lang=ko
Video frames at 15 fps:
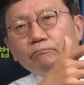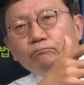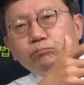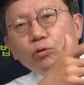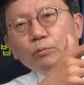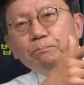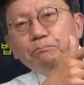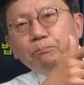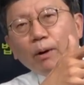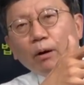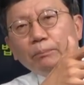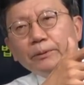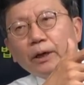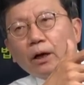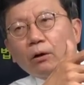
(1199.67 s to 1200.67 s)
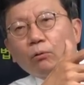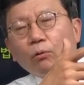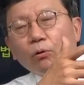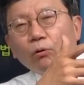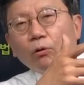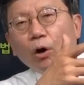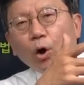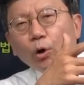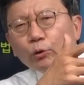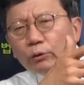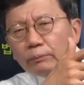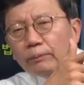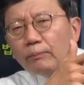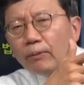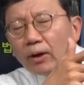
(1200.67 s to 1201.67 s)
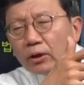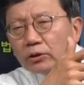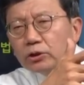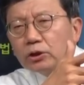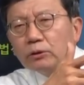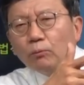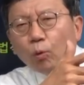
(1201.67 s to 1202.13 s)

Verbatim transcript: 불법이라고 허위 비방을 지금